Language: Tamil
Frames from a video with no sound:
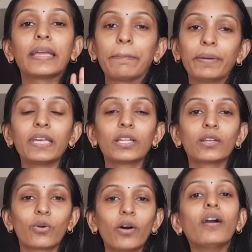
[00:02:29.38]
எப்படி
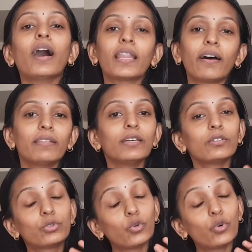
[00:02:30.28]
இருக்கும் அதாவது
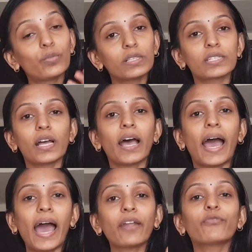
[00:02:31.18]
டூ மச்சாக
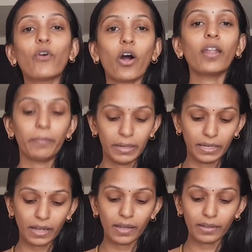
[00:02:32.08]
ஹேர் ஃபால்
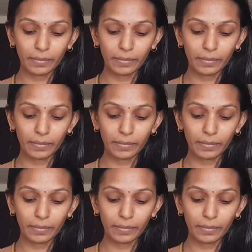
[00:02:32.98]
அப்படின்னா